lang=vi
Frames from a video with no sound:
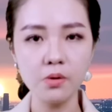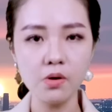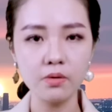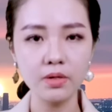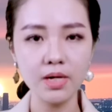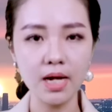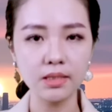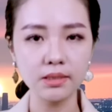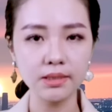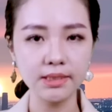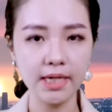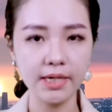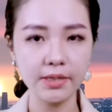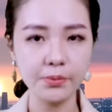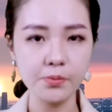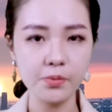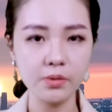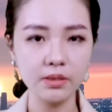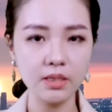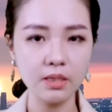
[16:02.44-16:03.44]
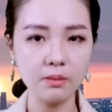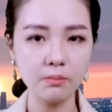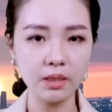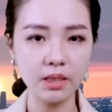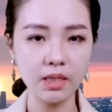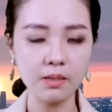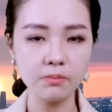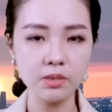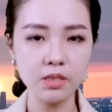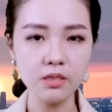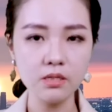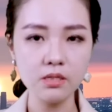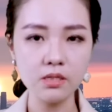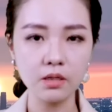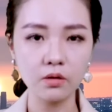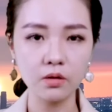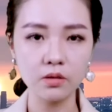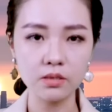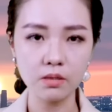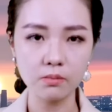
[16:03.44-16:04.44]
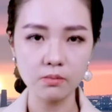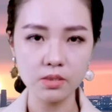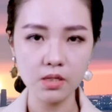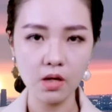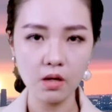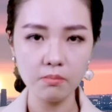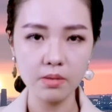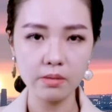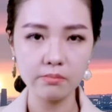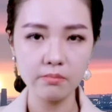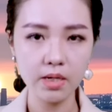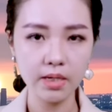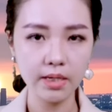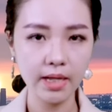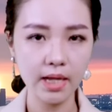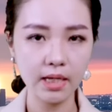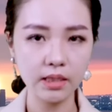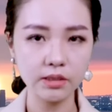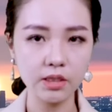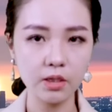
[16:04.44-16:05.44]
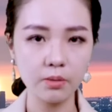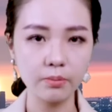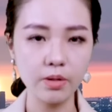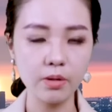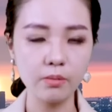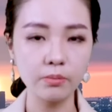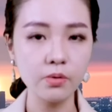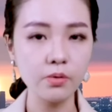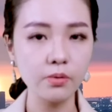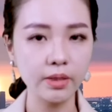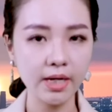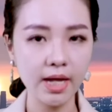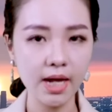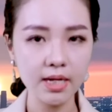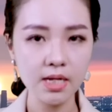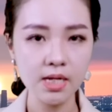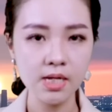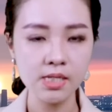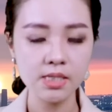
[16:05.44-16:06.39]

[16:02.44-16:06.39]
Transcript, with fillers: hộ đang chạy đua tìm kiếm những người còn sống sót bị mắc kẹt trong đống đổ nát